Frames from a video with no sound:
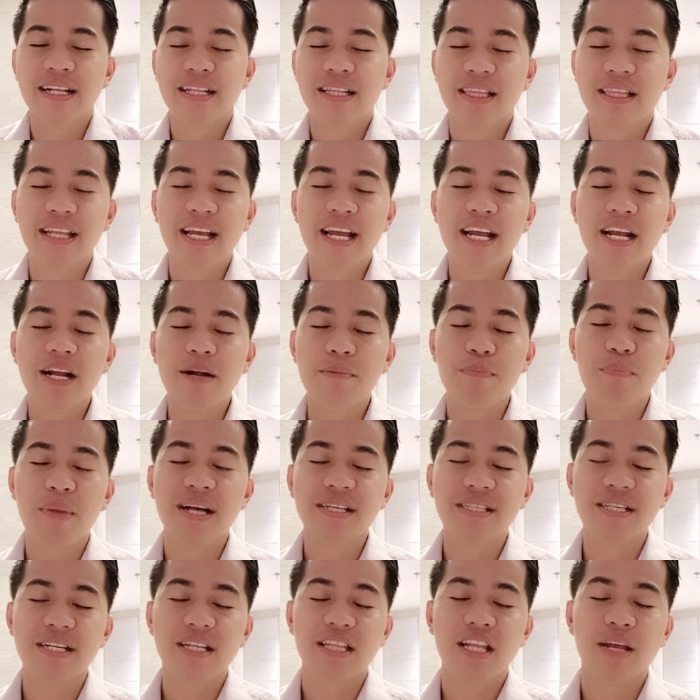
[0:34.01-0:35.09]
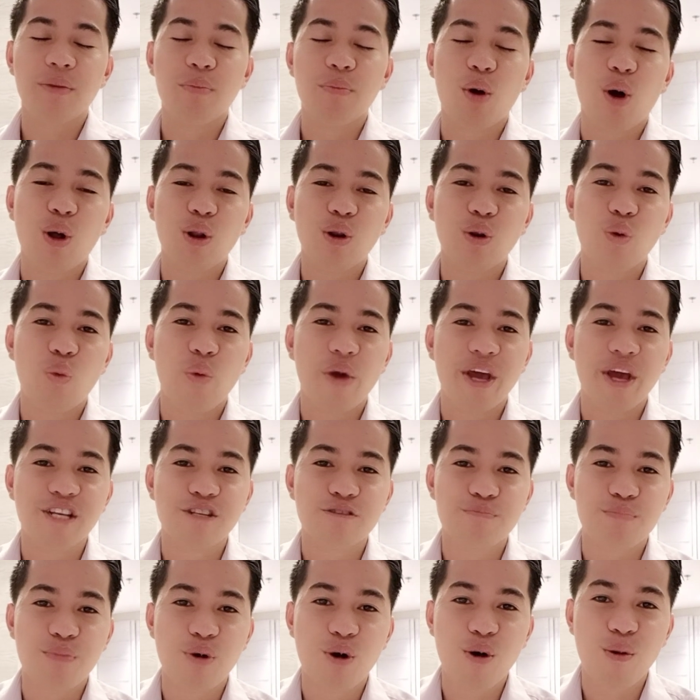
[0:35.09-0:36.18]
Think positive always
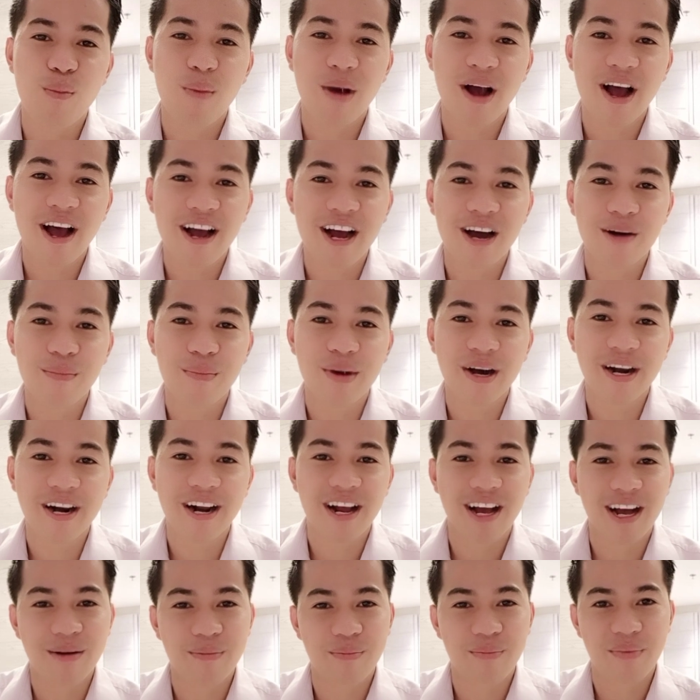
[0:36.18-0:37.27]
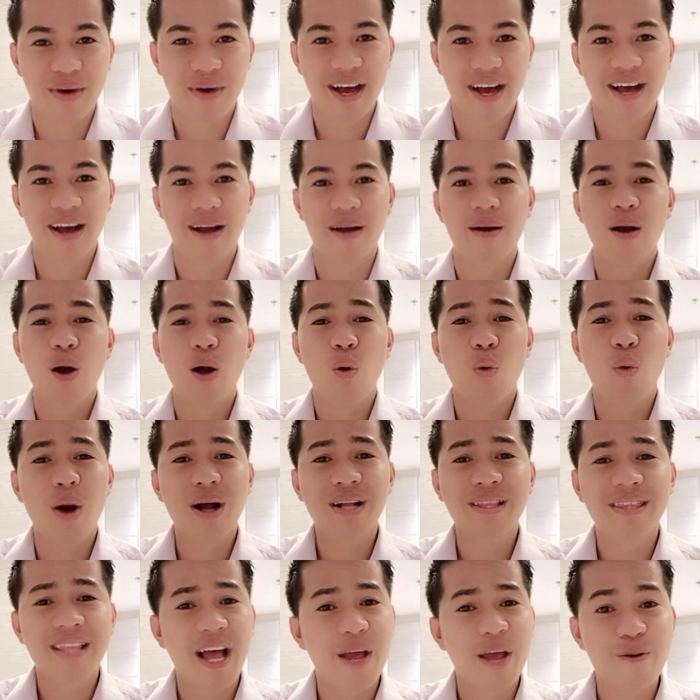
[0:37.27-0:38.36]
po mga kamarhaba.
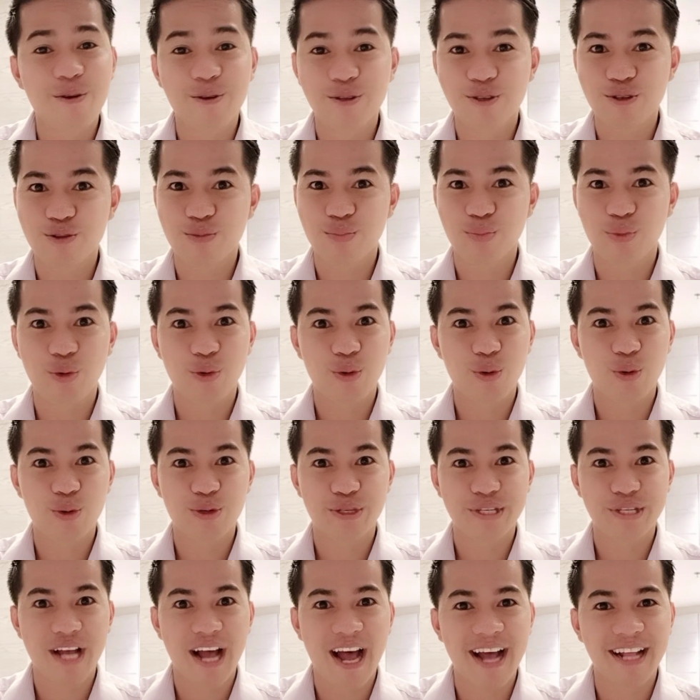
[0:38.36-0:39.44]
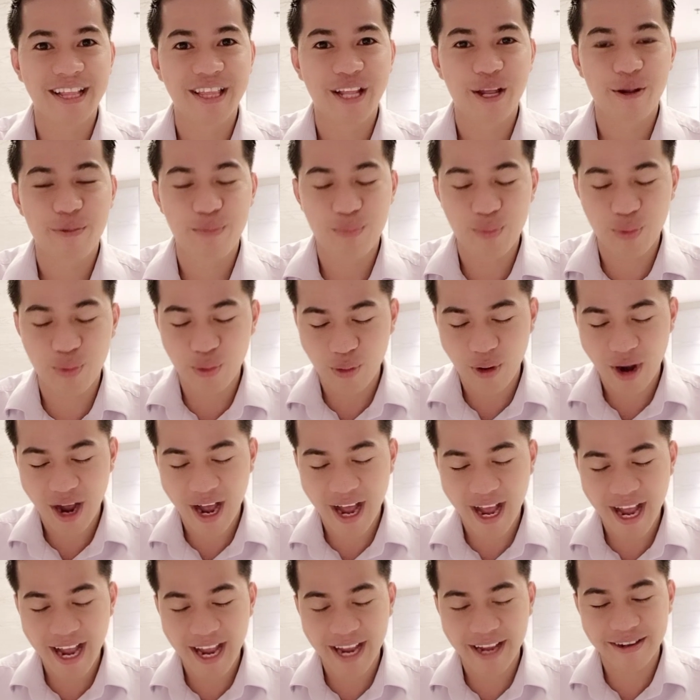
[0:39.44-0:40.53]
Huwag tayong sumuko sa ating
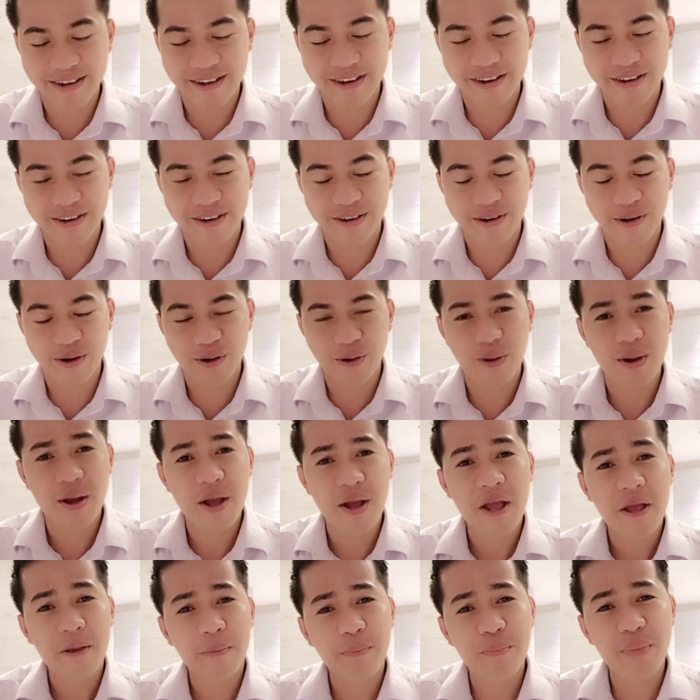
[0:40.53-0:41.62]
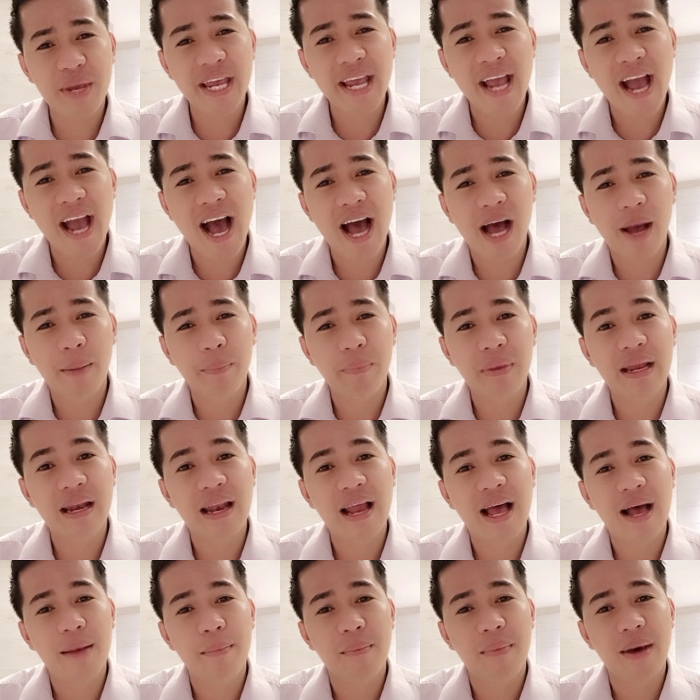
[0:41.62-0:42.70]
buhay. Oo. Be happy
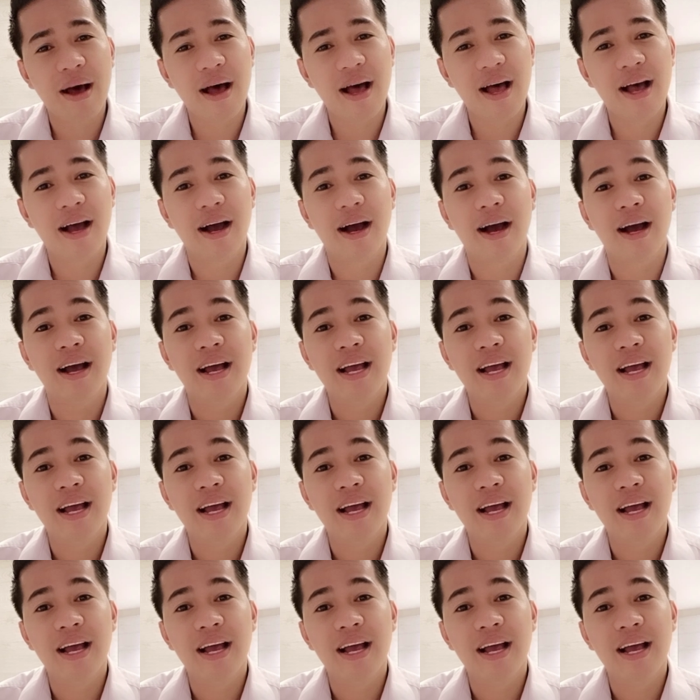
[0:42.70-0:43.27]
lamang.